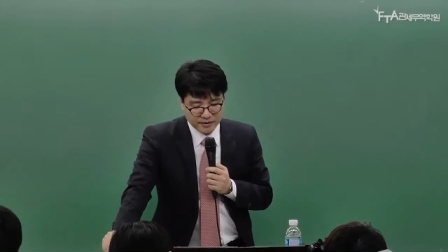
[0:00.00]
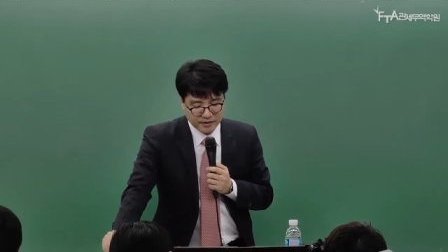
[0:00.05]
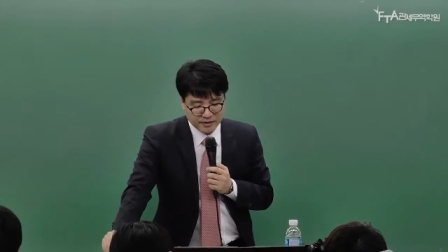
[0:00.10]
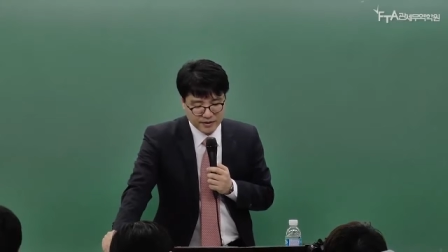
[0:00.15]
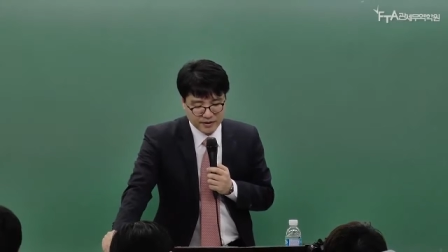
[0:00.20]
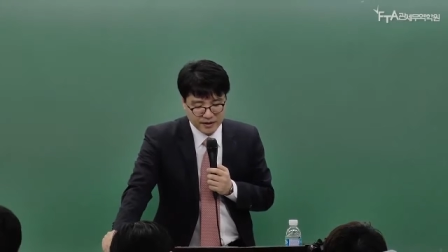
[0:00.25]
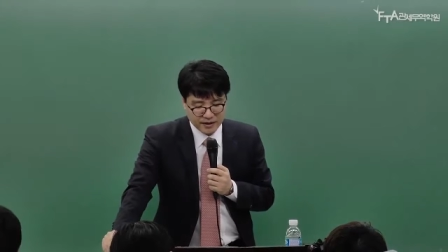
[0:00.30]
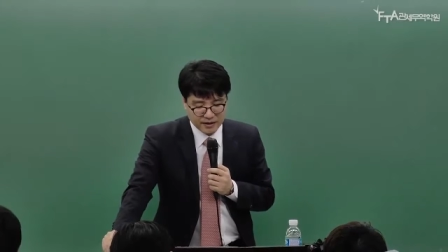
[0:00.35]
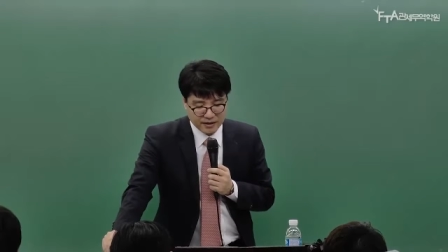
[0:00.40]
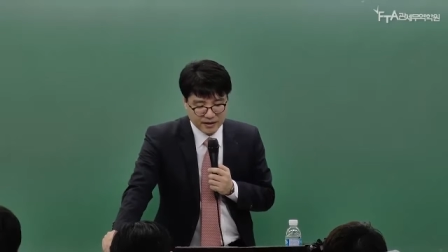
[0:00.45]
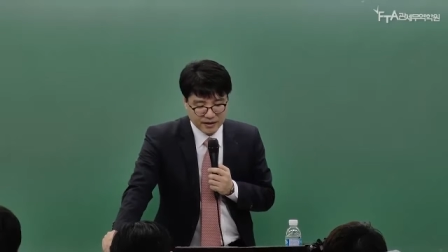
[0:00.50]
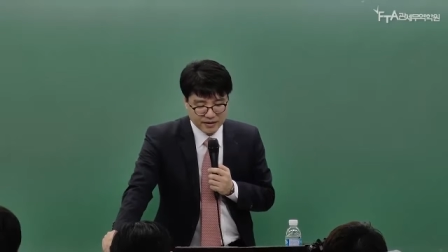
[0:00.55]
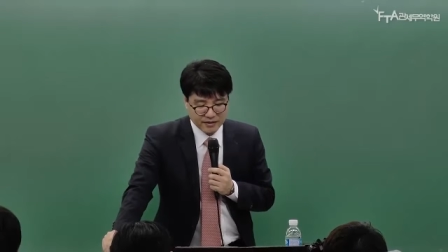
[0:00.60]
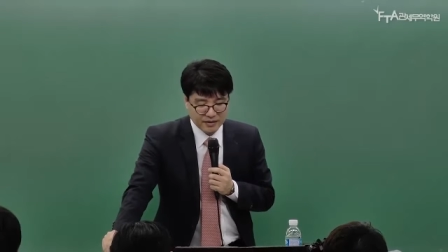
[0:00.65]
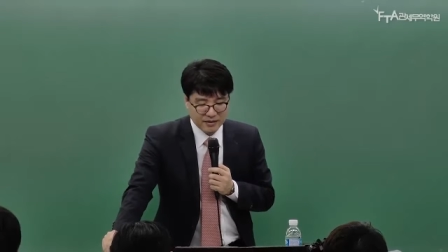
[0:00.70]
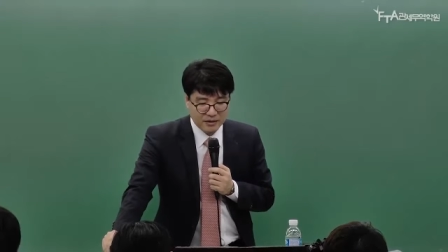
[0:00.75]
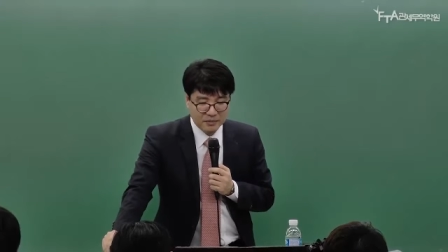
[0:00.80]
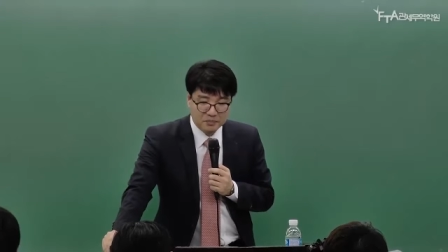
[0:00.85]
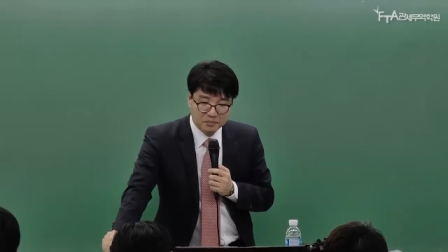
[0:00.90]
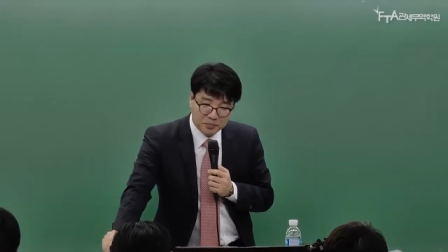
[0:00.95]
여기다가
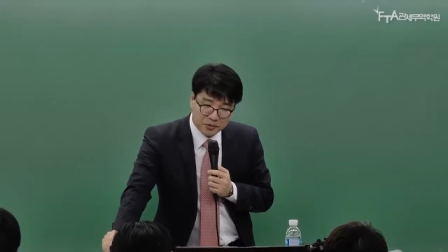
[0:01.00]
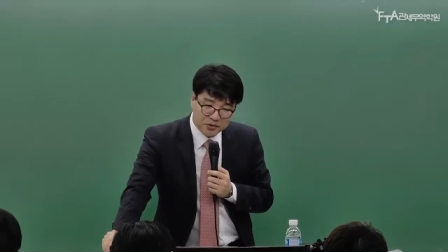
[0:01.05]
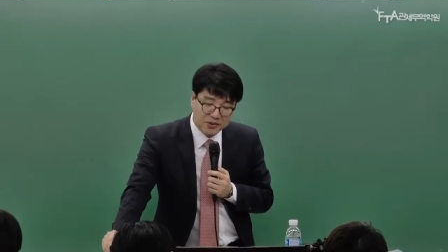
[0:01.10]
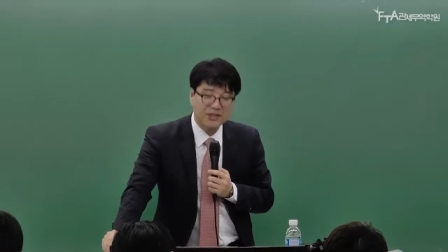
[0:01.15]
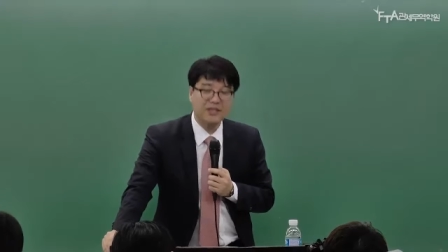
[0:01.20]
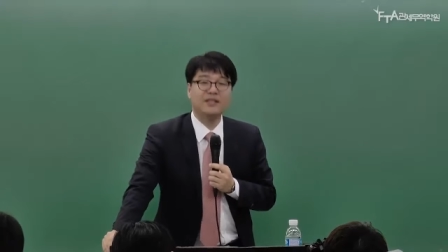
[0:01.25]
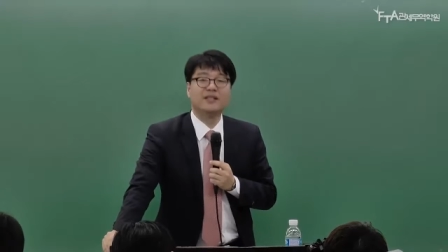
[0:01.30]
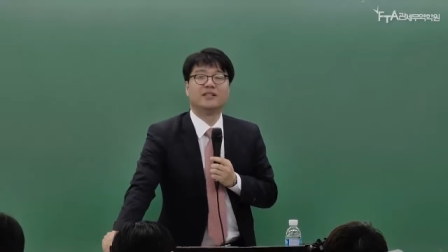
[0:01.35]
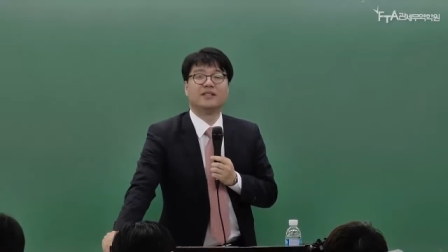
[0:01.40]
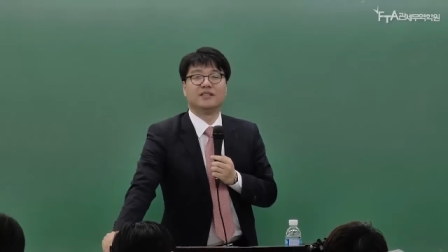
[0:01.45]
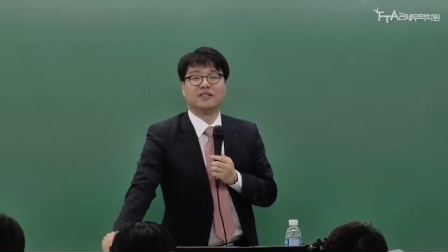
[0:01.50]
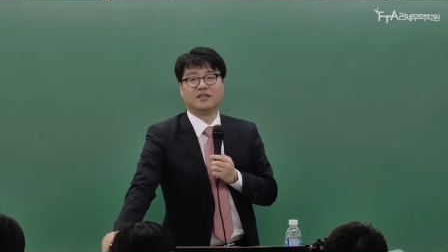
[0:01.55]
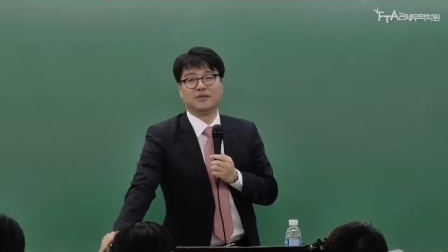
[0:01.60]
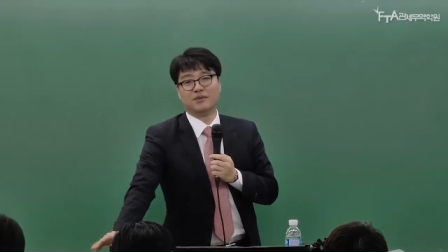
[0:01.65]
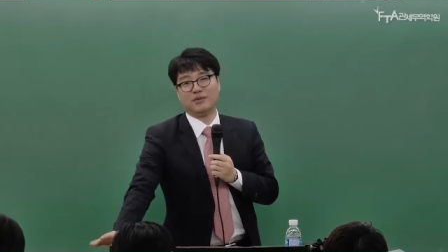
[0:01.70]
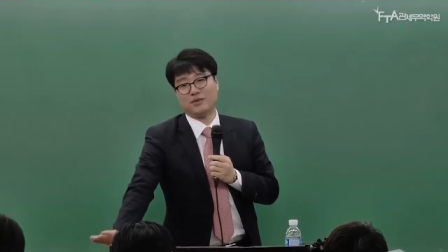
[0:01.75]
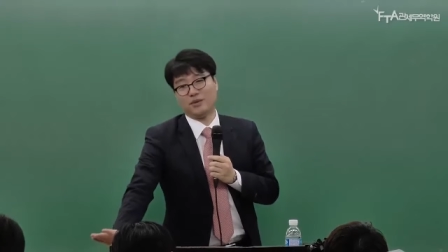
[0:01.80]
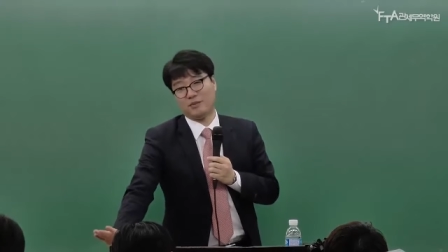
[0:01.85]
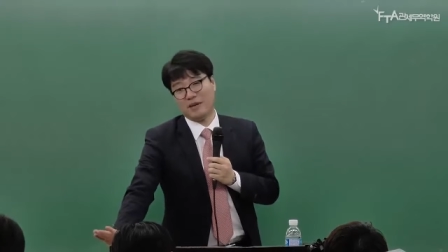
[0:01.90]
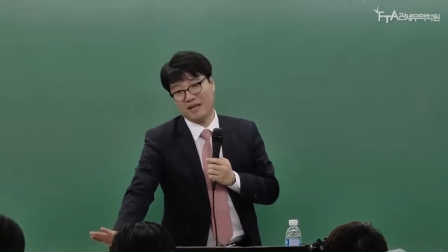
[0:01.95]
덧붙이는
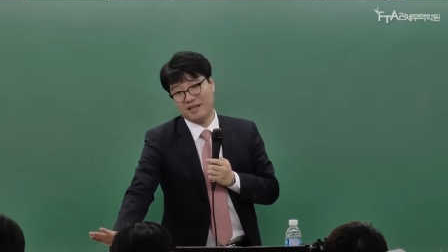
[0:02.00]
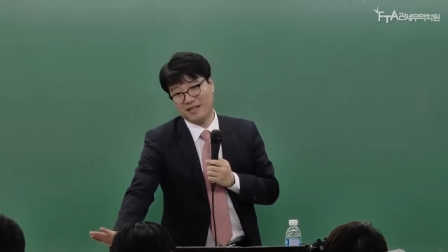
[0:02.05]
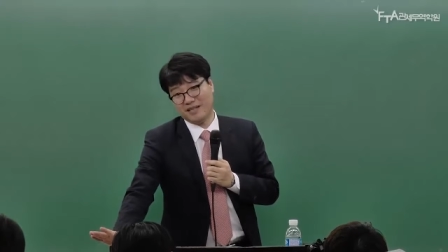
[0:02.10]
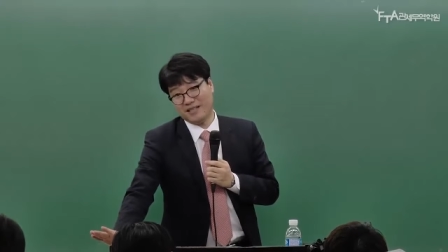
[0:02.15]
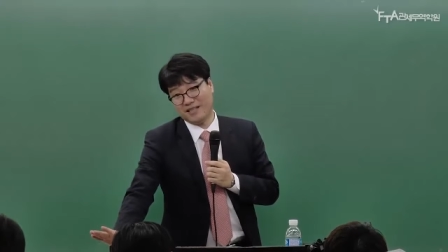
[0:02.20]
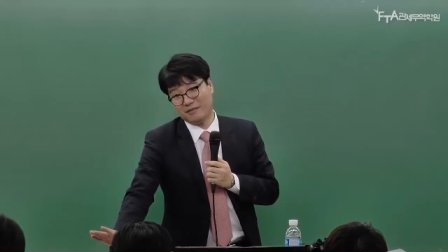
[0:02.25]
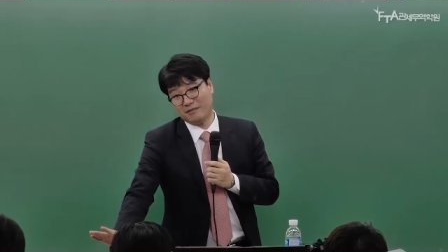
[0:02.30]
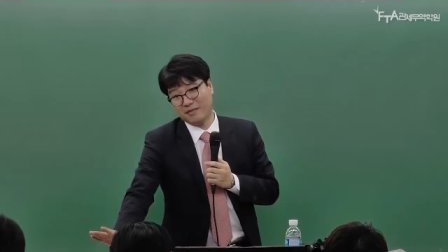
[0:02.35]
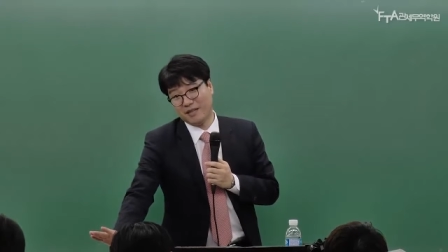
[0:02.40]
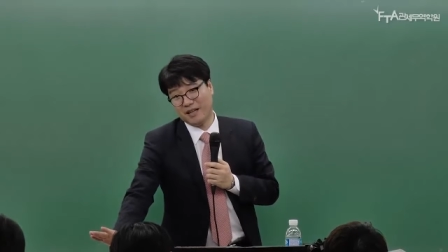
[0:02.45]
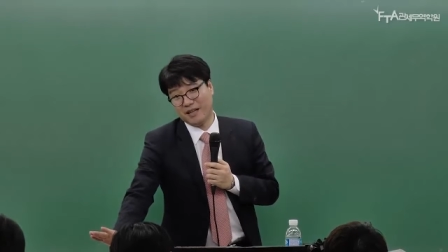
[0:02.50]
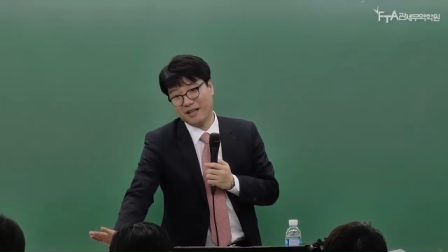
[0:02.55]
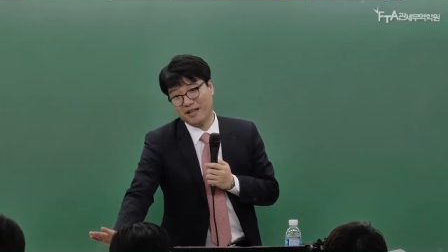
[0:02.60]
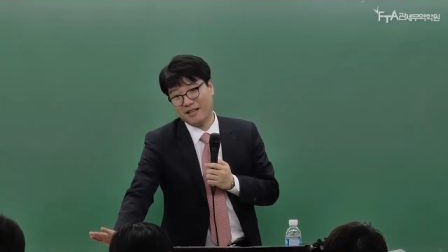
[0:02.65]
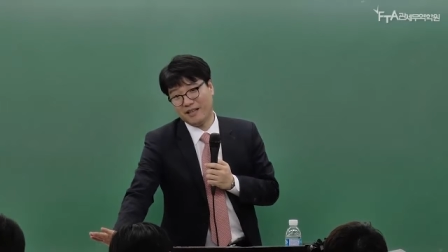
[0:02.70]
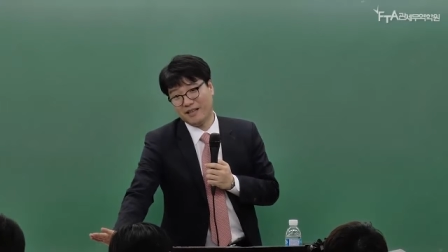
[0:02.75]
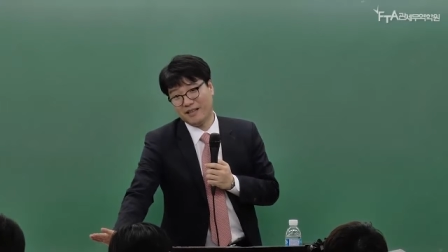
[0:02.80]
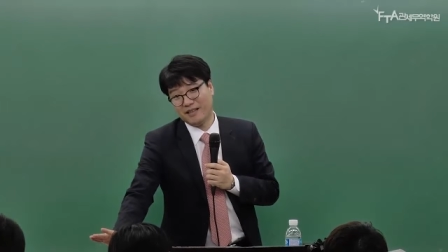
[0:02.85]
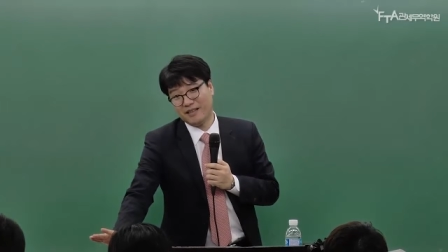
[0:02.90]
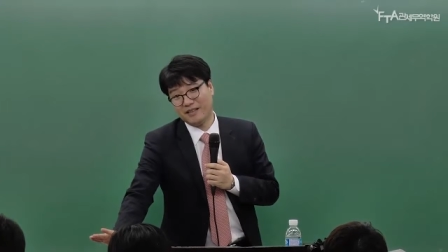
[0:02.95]
연습을 좀 하셔야
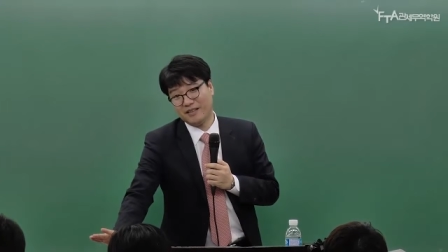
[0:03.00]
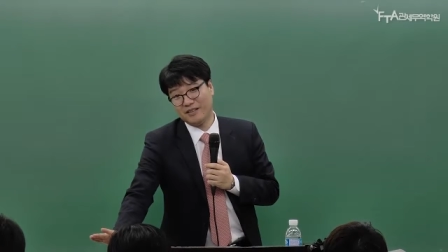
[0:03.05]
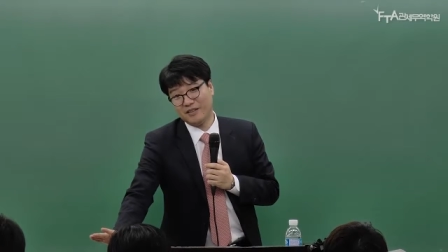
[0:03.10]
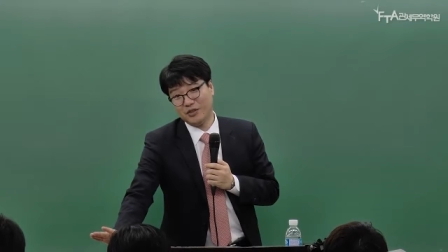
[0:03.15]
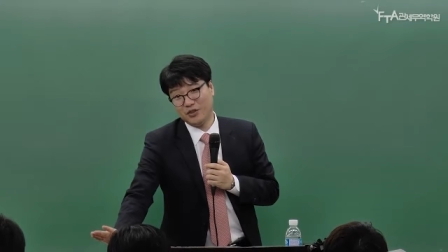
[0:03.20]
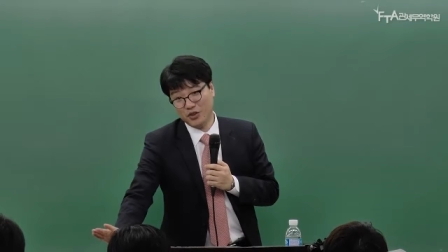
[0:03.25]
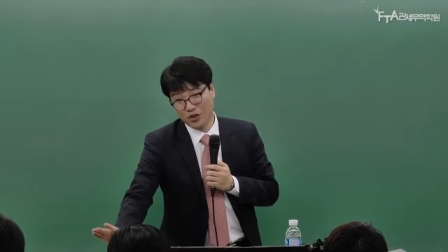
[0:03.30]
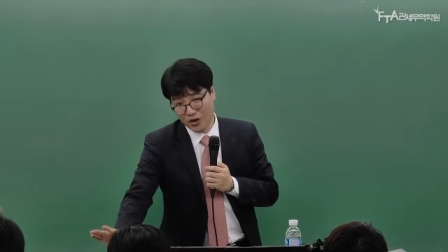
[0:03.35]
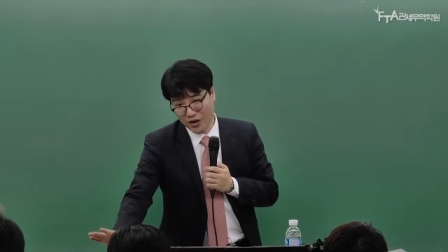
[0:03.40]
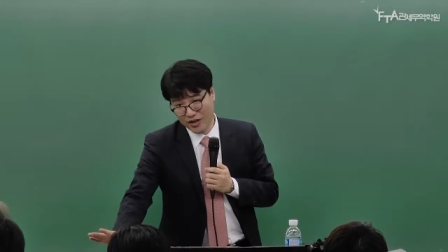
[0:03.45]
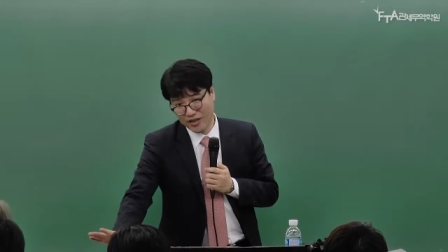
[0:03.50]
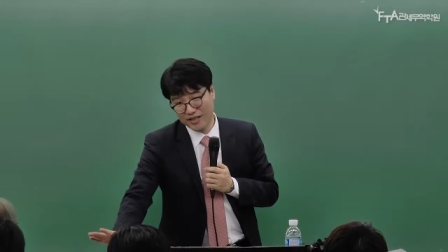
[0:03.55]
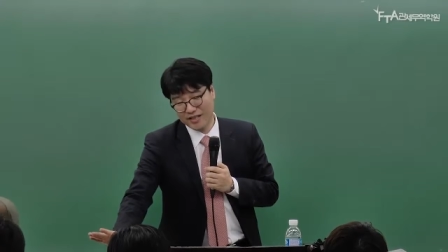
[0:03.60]
됩니다. 그렇죠?